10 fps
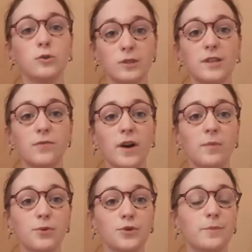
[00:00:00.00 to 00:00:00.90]

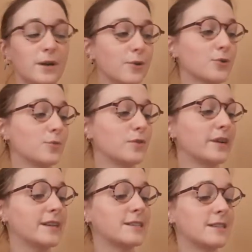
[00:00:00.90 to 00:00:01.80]
Stéphane, puisque malheureusement,
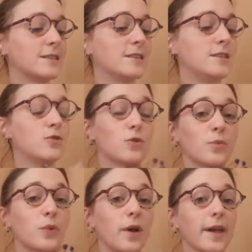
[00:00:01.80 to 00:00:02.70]
voilà, c'est dit, je n'en
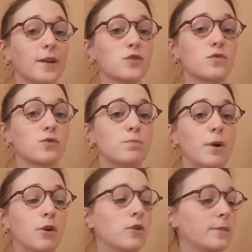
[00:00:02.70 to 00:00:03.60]
peux rien, je vous
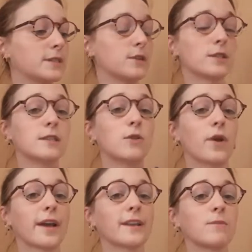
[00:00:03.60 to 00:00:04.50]
spoil, mais ça dit dans
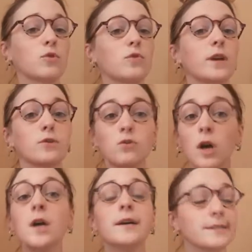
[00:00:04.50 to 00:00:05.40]
la quatrième de couverture,
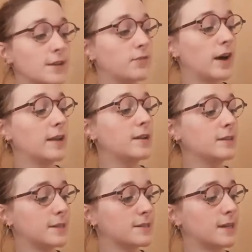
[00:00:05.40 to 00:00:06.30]
Stéphane
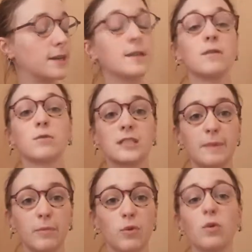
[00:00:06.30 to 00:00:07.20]
décède, on ne
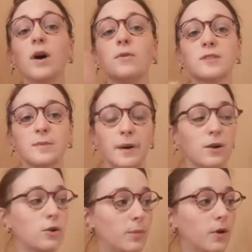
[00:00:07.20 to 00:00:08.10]
sait pas pourquoi, on ne sait
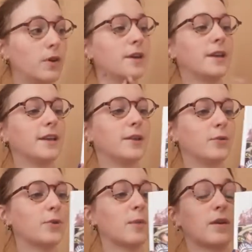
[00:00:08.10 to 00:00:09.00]
pas comment, et
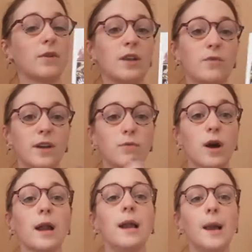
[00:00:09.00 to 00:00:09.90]
donc, eh bien voilà, il va y
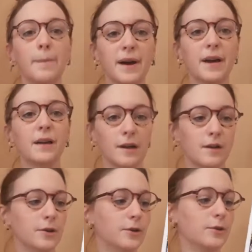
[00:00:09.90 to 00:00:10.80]
avoir l'après,
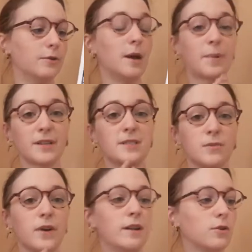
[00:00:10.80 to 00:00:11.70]
euh,
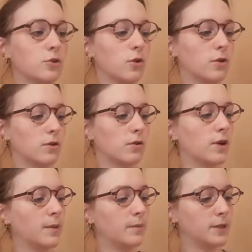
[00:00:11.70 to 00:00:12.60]
Stéphane dans
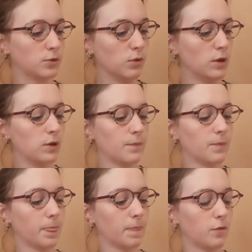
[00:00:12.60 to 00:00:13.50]
euh, la maison.
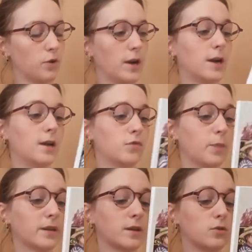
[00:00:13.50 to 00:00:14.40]
Voilà, là, ils
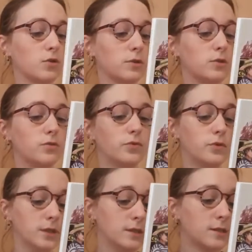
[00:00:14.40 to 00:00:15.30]
vont partir du côté de
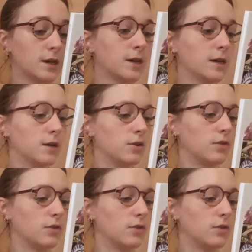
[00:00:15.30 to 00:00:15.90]
Venise, et